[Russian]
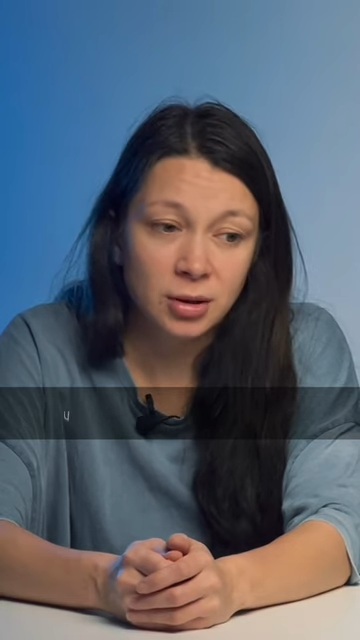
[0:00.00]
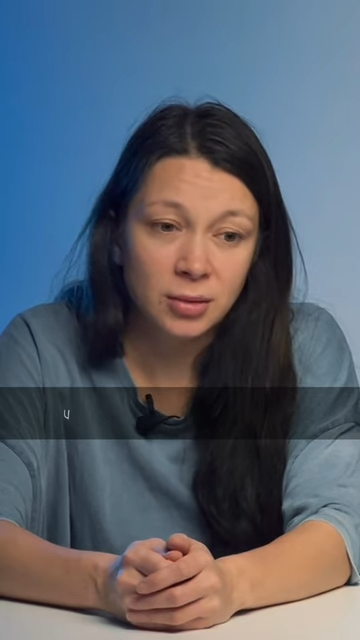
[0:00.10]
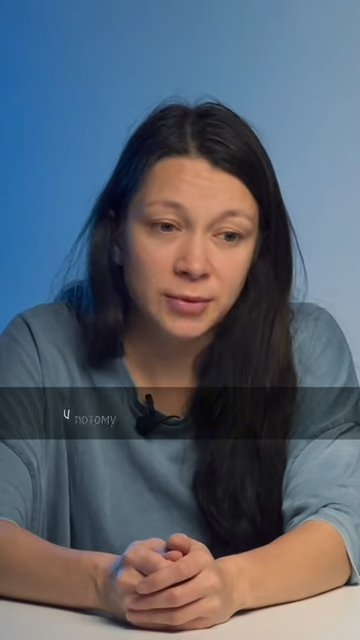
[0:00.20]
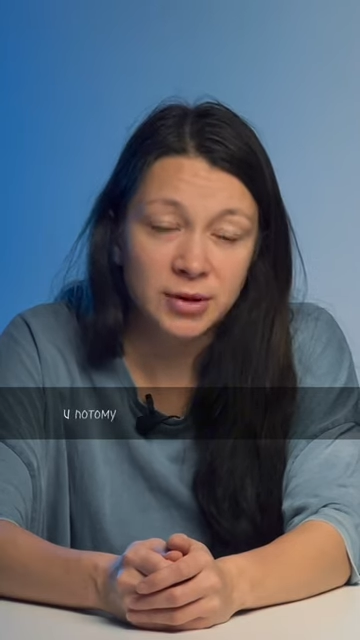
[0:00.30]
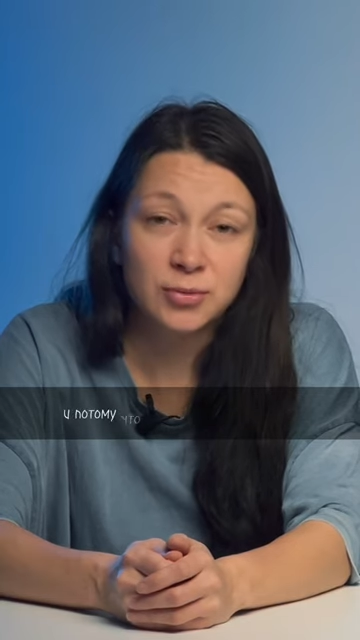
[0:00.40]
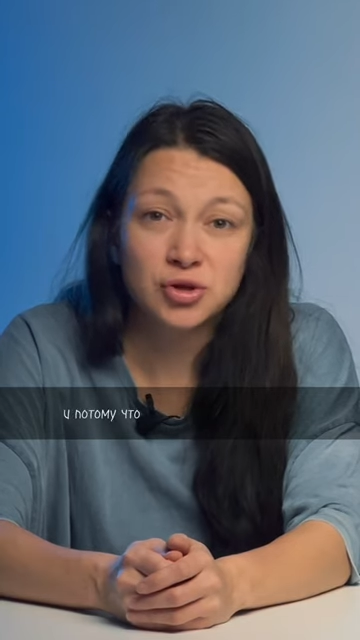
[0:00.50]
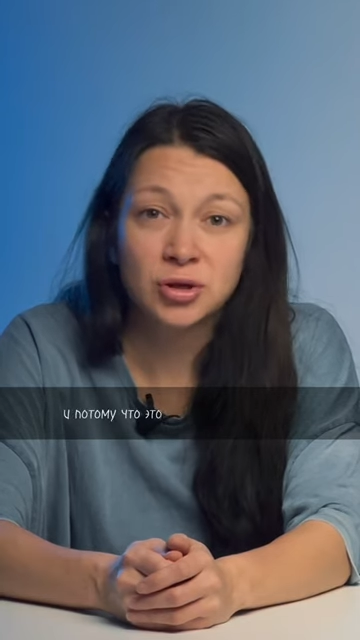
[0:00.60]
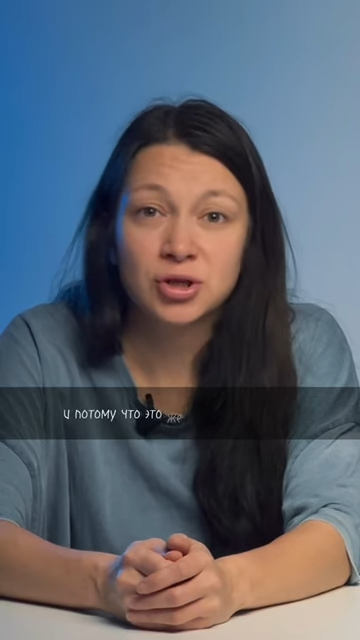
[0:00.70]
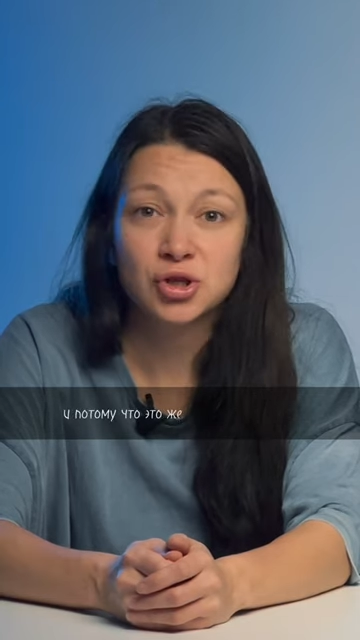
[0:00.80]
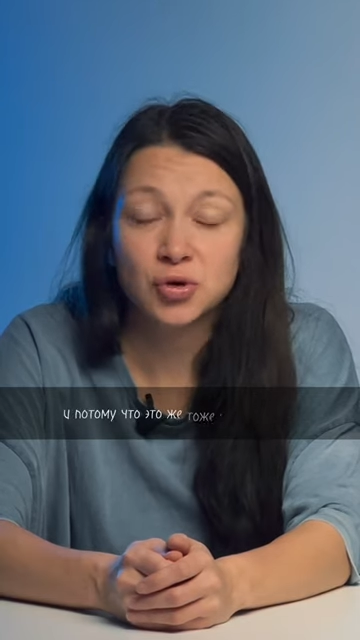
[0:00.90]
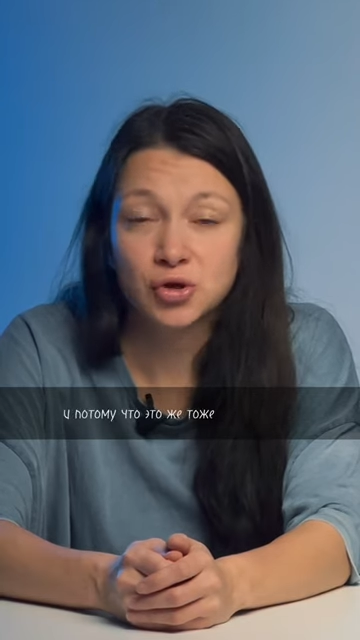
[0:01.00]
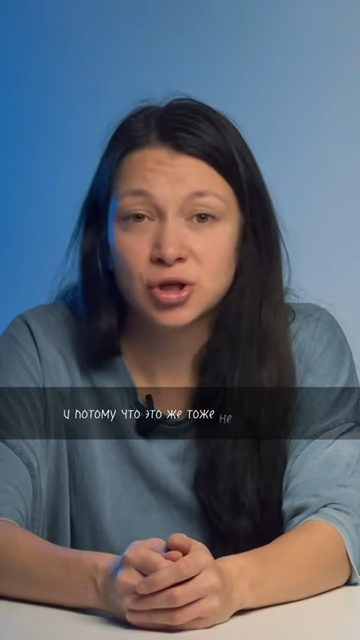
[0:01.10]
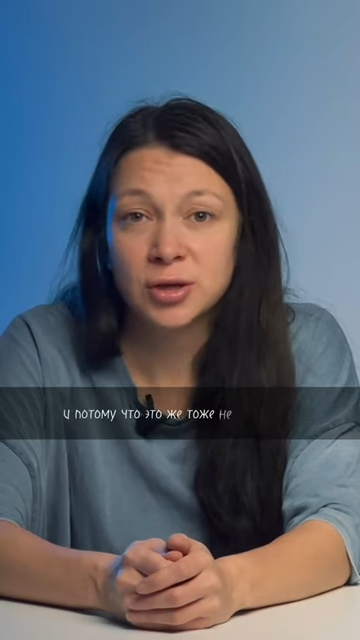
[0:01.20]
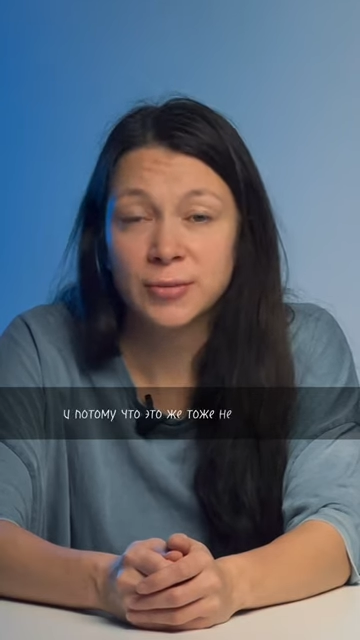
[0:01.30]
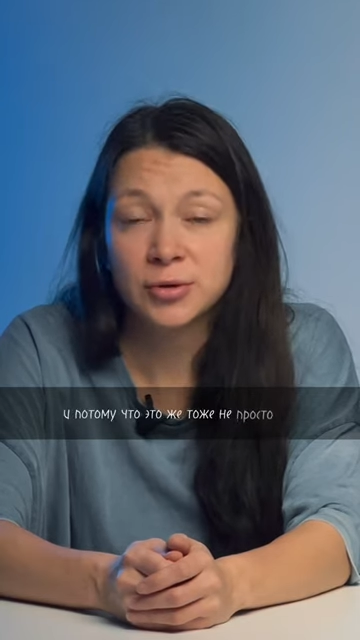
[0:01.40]
потому что это же тоже
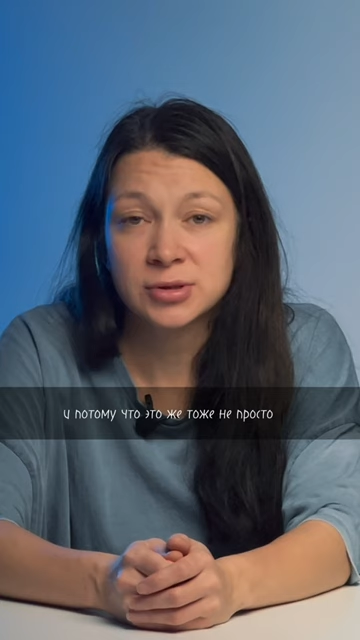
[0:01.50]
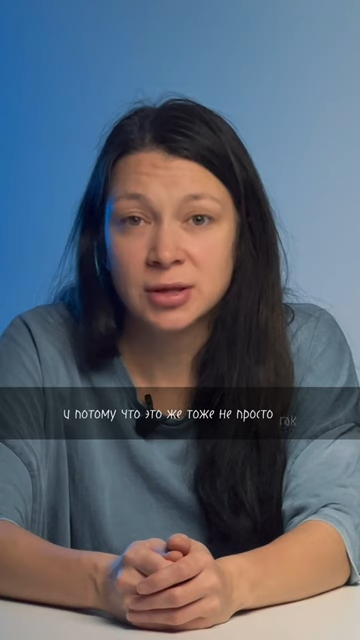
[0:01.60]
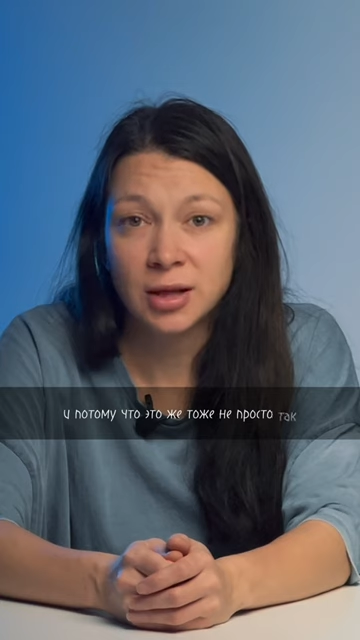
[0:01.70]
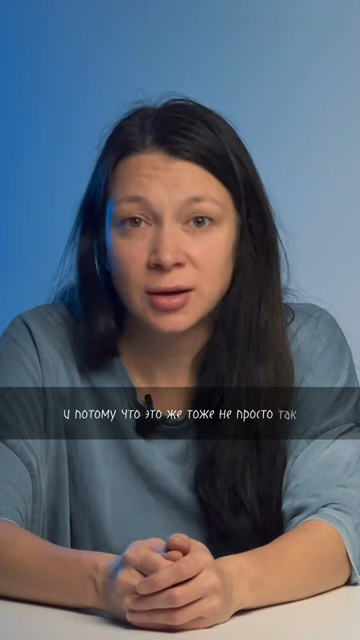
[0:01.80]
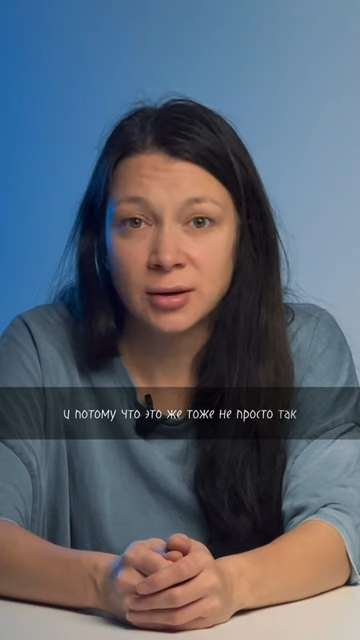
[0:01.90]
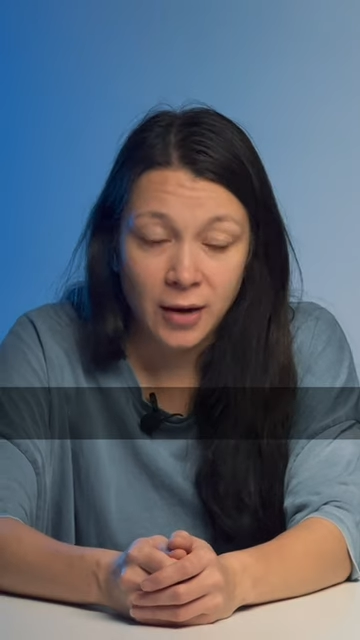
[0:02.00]
не просто так.